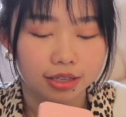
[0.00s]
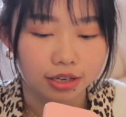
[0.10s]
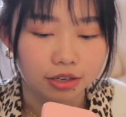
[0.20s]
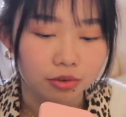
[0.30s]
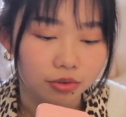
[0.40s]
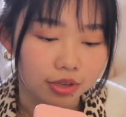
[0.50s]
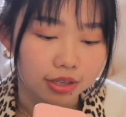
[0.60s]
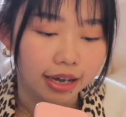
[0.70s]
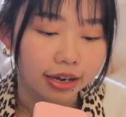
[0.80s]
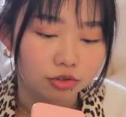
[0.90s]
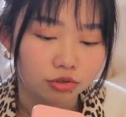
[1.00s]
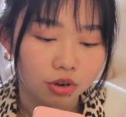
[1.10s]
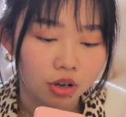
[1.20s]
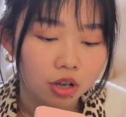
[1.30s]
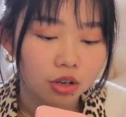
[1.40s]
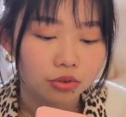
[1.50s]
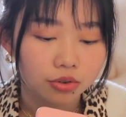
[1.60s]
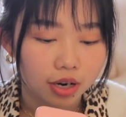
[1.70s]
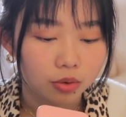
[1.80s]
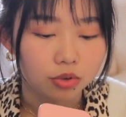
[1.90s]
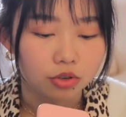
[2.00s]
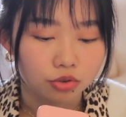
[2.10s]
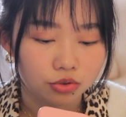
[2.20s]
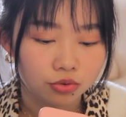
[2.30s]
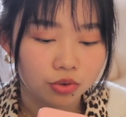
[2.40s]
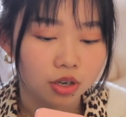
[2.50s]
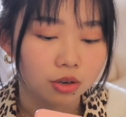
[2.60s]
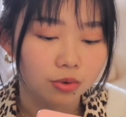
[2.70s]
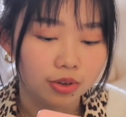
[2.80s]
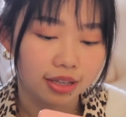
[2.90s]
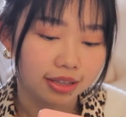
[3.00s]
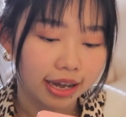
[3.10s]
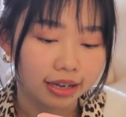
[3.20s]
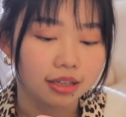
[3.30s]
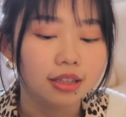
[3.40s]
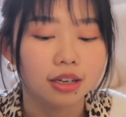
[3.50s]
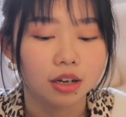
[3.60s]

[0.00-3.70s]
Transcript: 接着，路易斯还说：“虽然我的书和录音带